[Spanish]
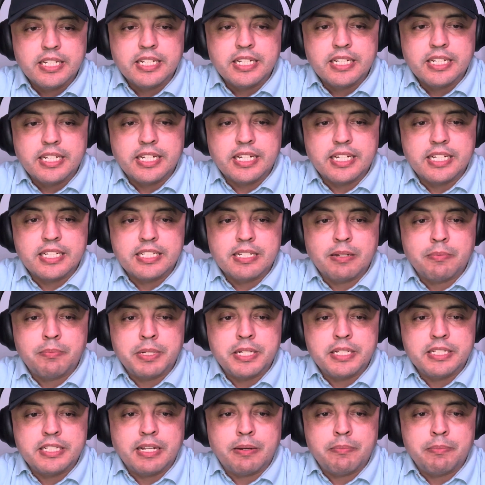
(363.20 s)
que es de,
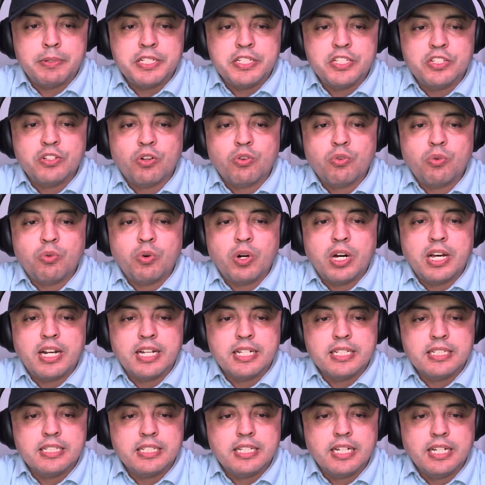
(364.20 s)
apellido
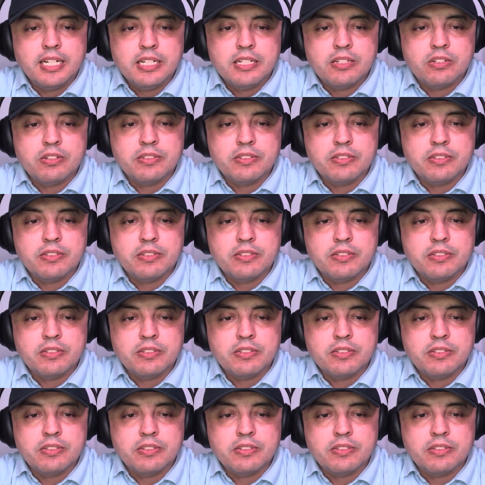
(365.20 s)
40,